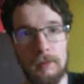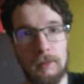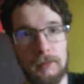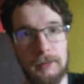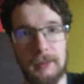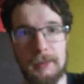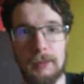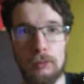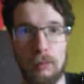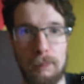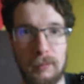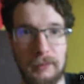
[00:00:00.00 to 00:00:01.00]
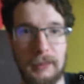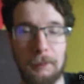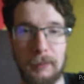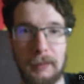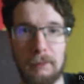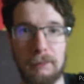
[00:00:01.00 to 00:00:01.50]
C'était tout pour ce
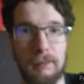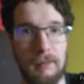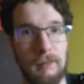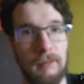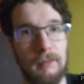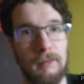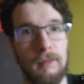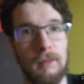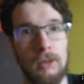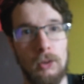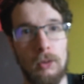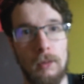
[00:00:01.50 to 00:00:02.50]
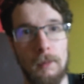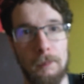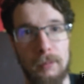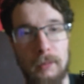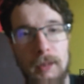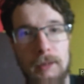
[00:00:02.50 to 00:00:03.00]
débrief.
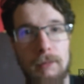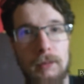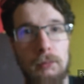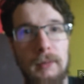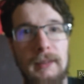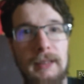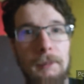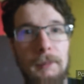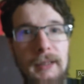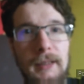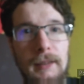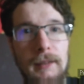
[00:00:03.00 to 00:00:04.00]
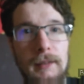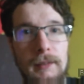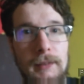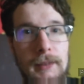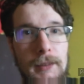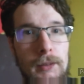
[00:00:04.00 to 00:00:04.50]
Prenez soin de vous les amis.
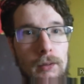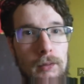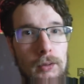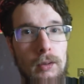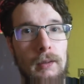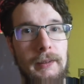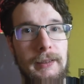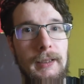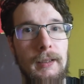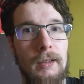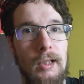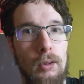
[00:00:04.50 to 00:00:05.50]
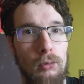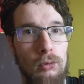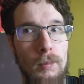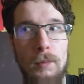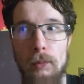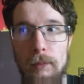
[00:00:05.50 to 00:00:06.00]
C'était en talk, c'est ciao tout
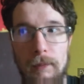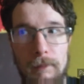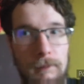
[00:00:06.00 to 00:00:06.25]
le monde.